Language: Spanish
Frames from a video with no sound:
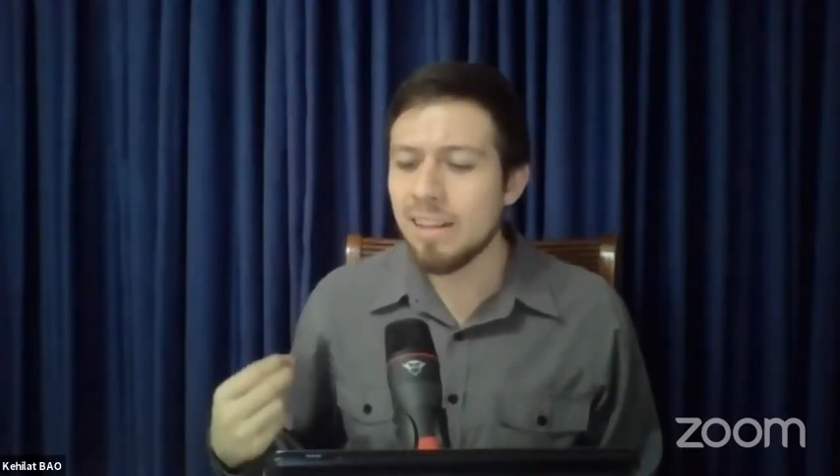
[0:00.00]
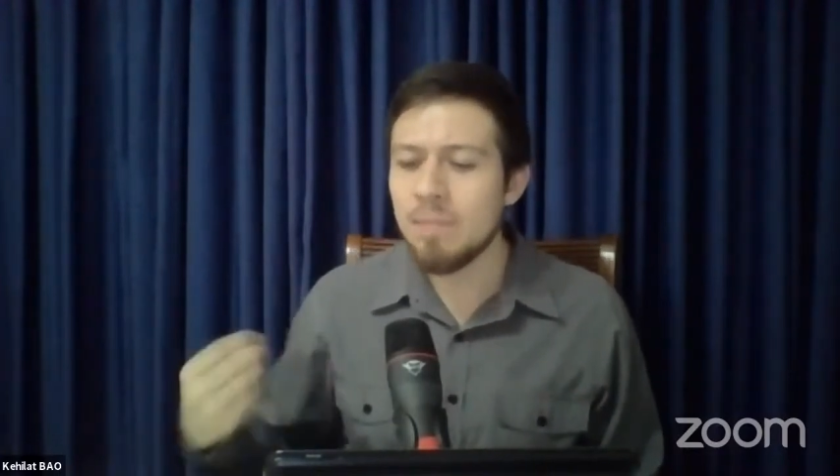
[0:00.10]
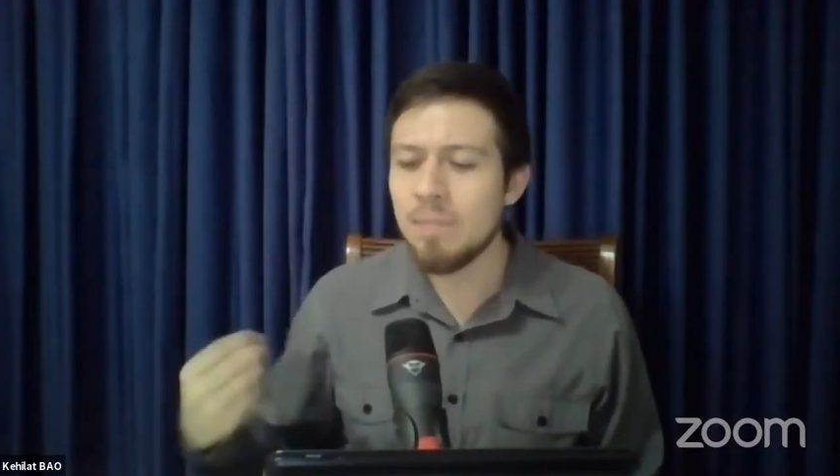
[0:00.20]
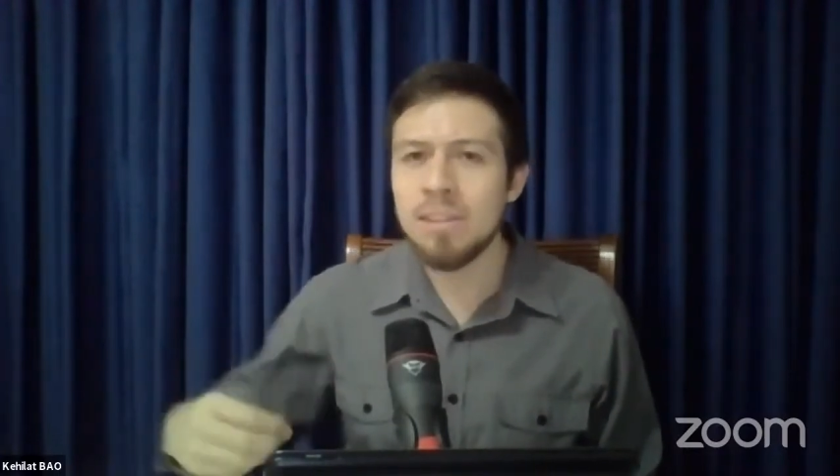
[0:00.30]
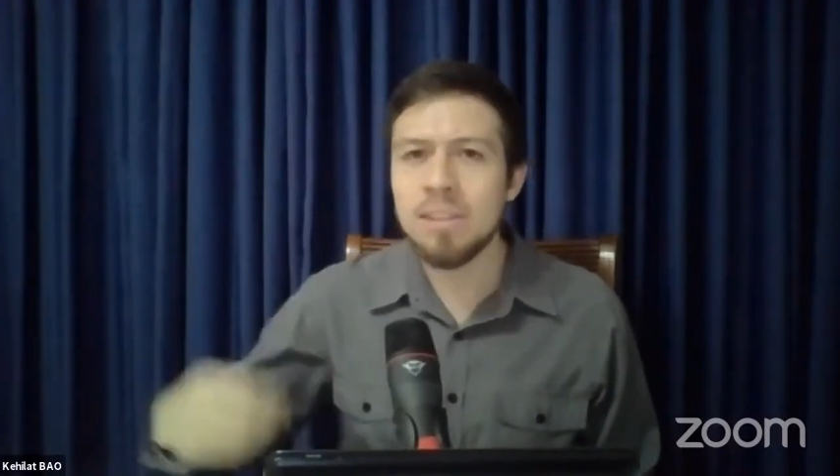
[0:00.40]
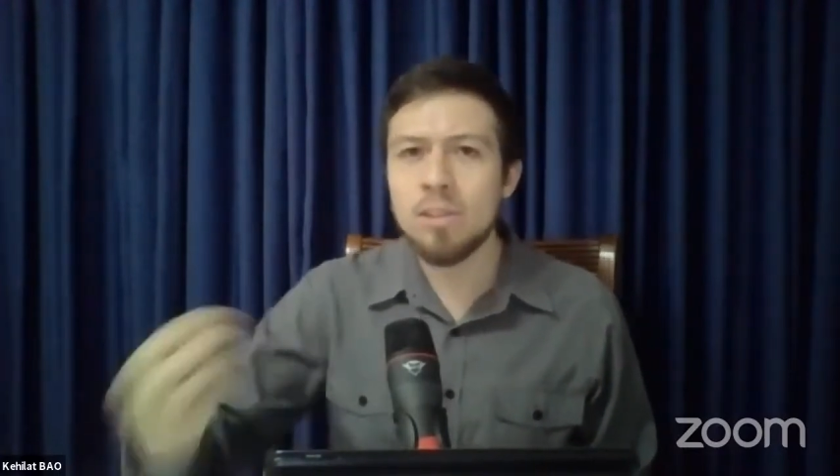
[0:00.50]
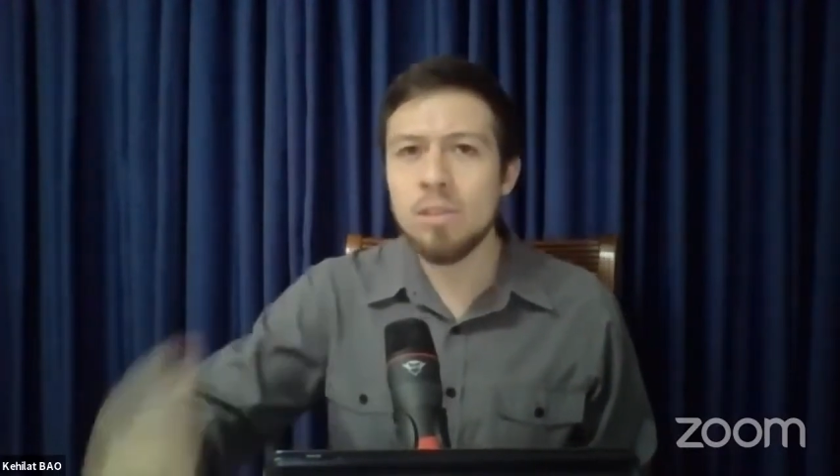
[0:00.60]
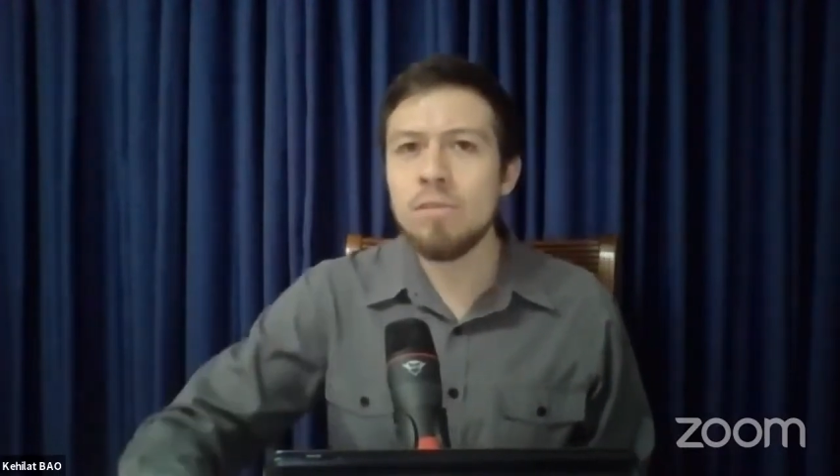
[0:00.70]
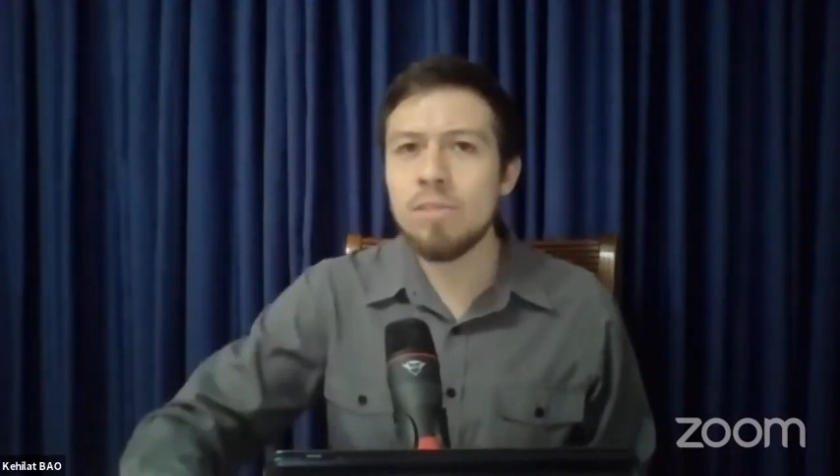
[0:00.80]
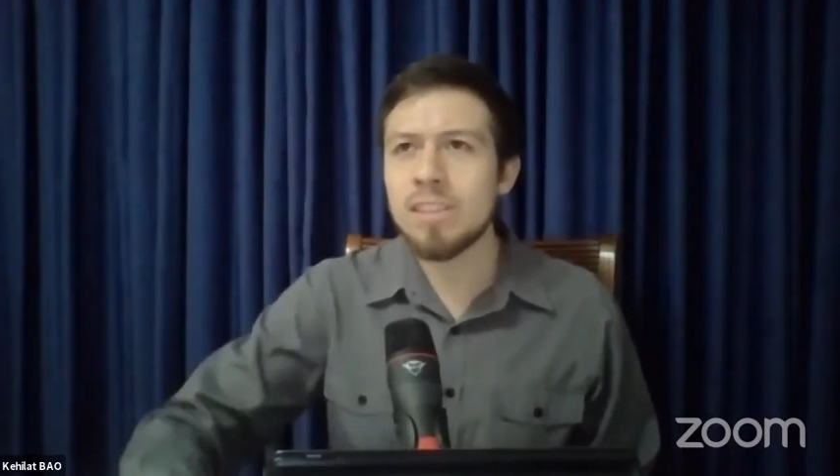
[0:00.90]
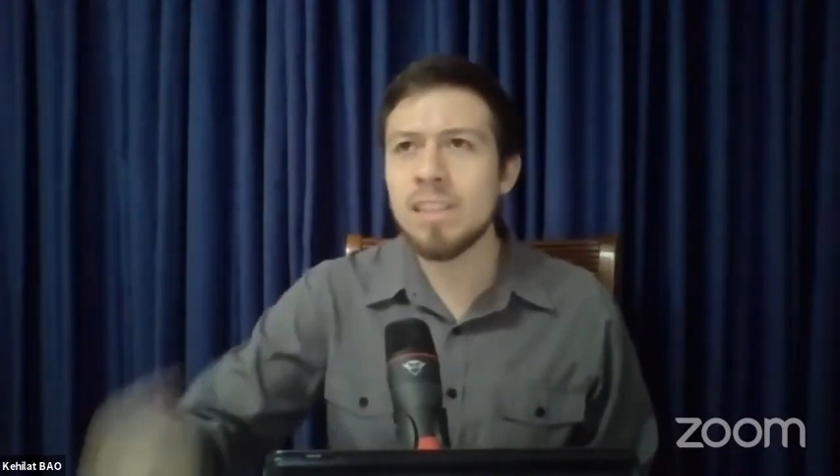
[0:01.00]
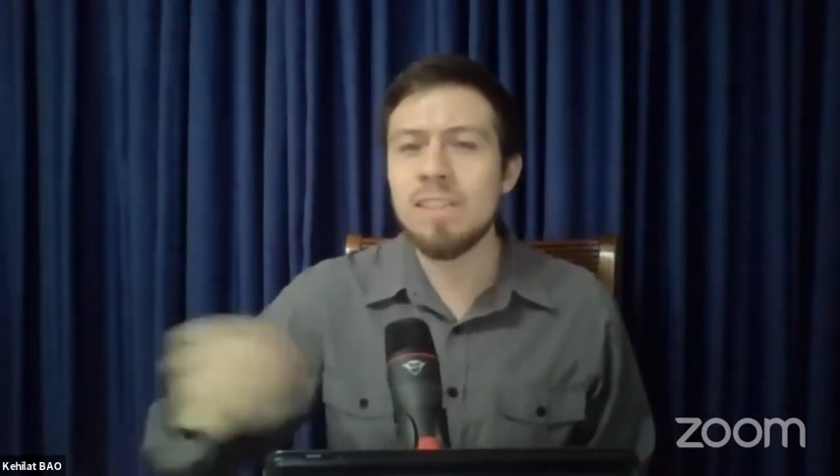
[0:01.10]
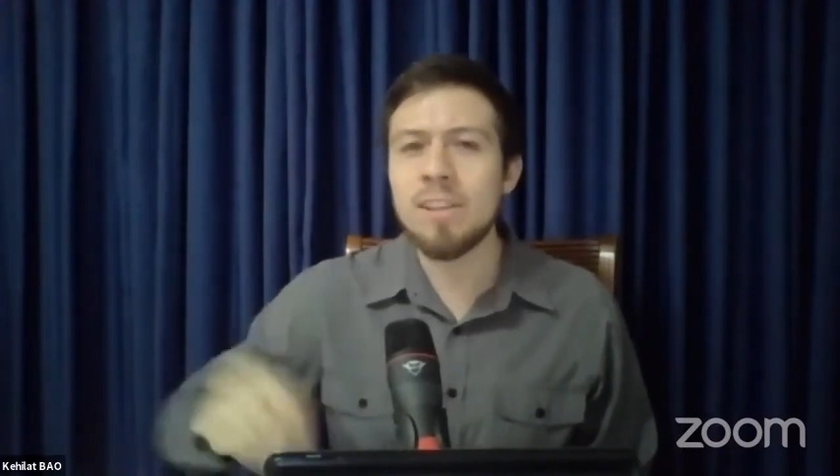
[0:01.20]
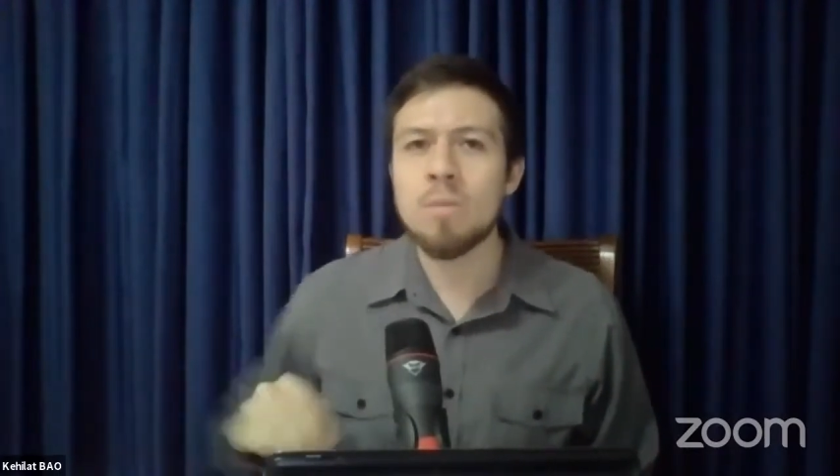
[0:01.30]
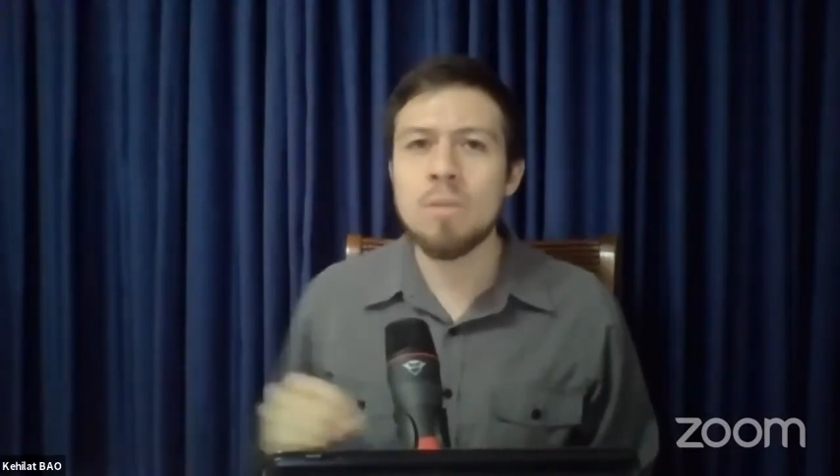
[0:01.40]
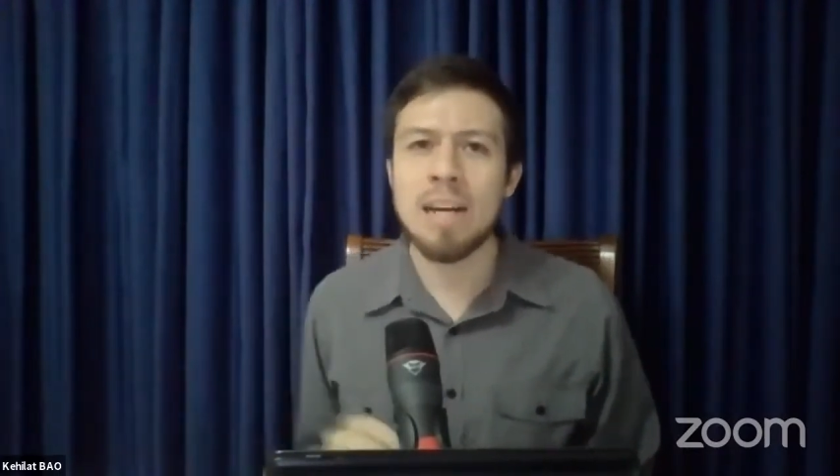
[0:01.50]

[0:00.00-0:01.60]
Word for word: realmente triunfa se le ve como